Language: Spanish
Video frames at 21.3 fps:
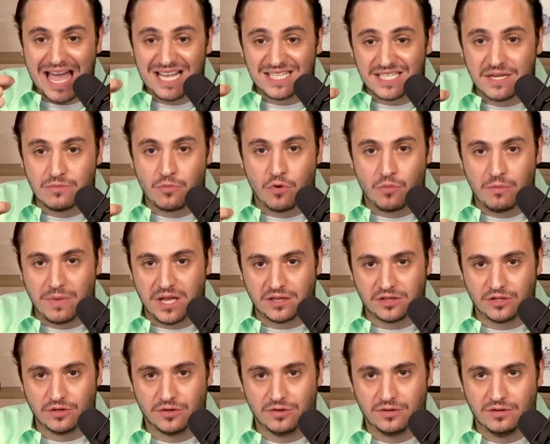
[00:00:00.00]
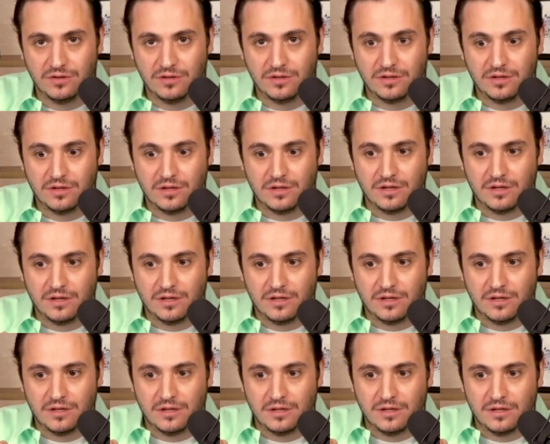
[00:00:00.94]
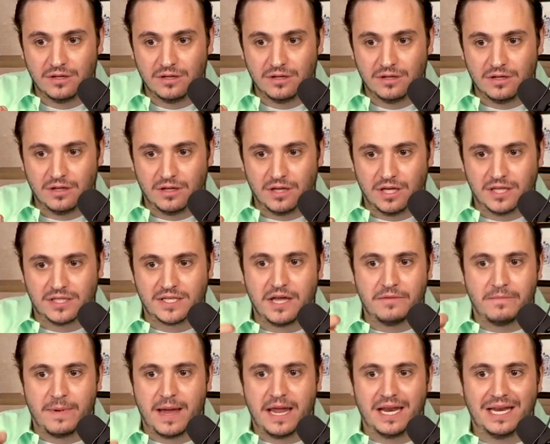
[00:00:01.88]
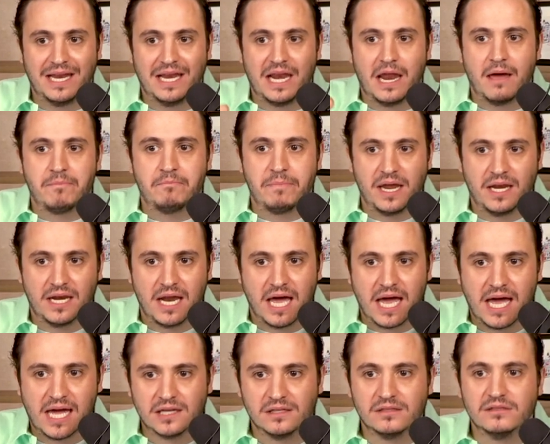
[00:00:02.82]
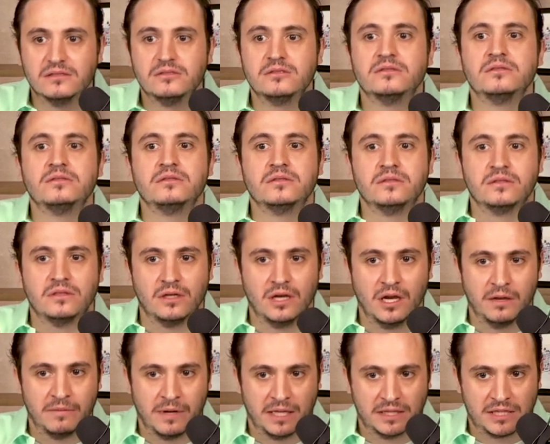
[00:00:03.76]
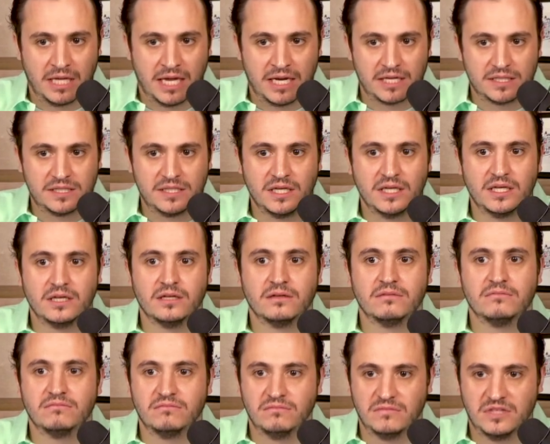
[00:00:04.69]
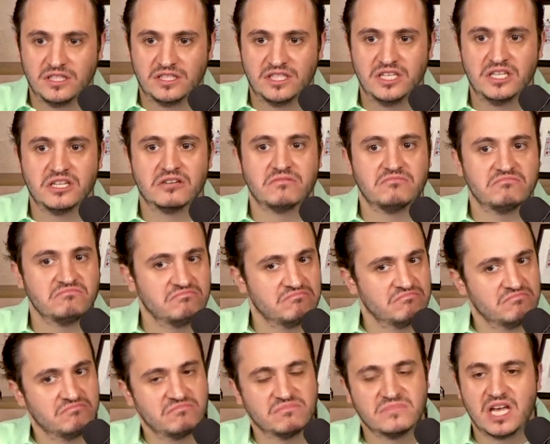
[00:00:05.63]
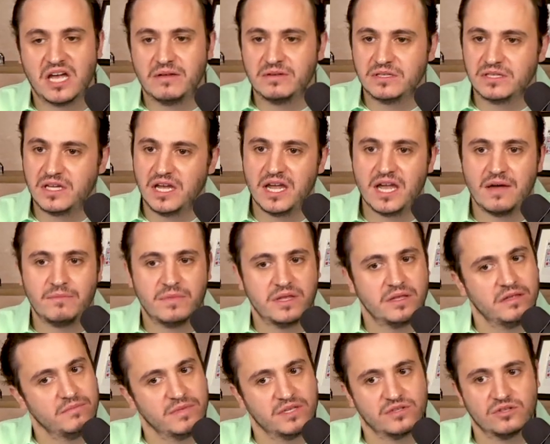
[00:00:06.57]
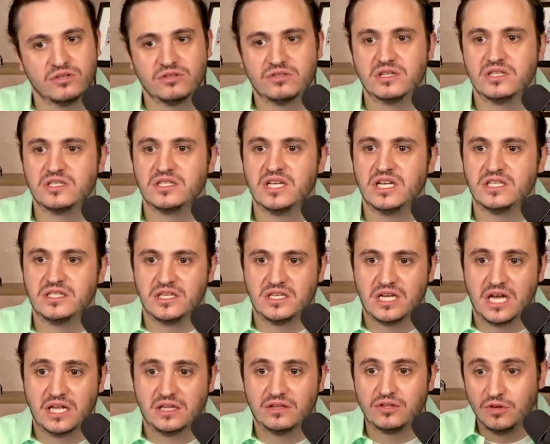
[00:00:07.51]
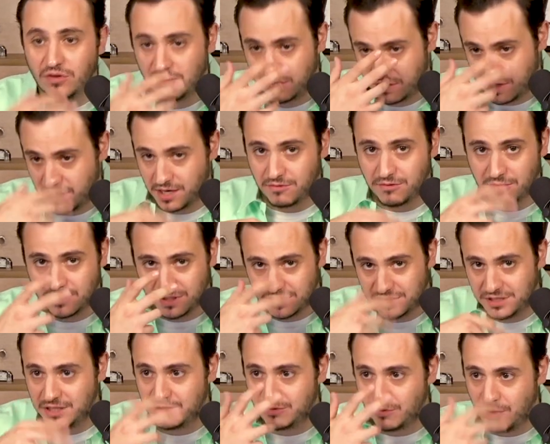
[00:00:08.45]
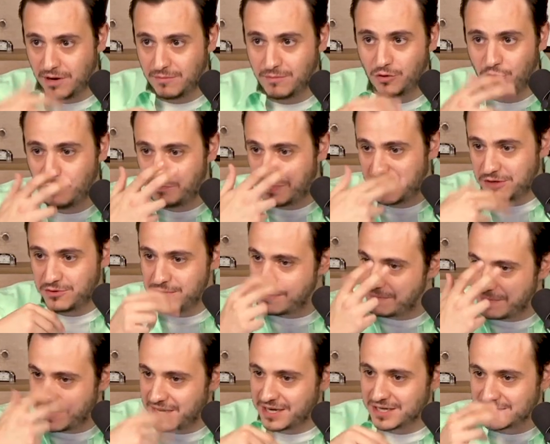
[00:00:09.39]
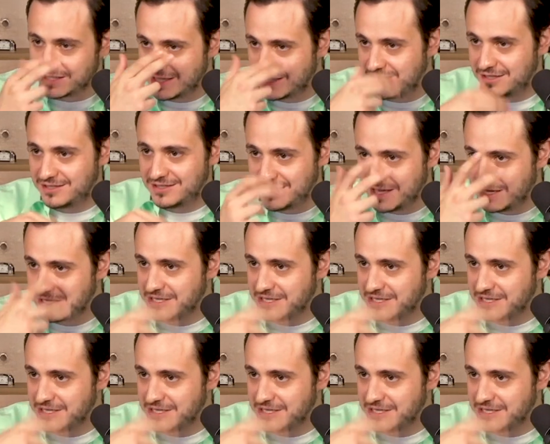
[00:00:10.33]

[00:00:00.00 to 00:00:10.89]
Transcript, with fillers: ese momento es que vale la pena levantarse, decir, ¿Sabes qué? Ya me di mis dos, tres días de llanto. Acuérdense, tu alma ocupa lluvia para crecer, dice